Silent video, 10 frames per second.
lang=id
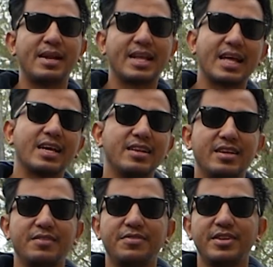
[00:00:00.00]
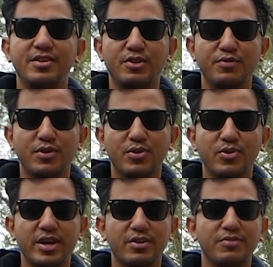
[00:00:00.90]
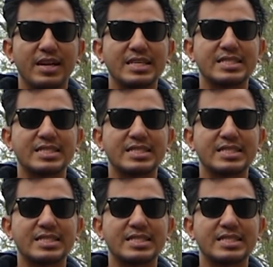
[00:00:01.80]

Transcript: Balik lagi di video vlog gue Noval